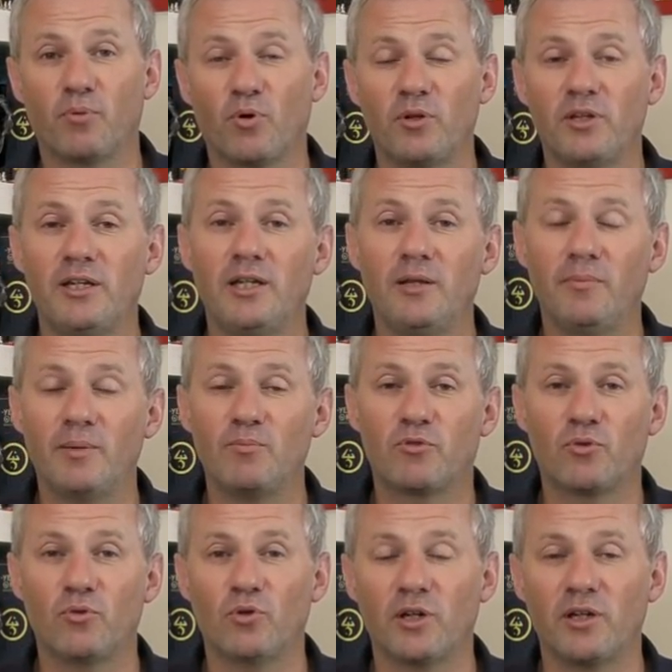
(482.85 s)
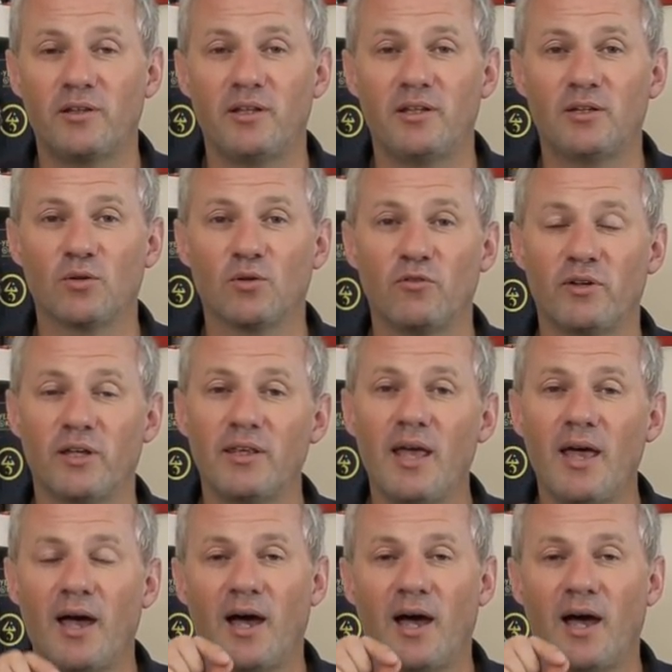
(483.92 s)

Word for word: Prenez les mêmes sonorités qui reviennent,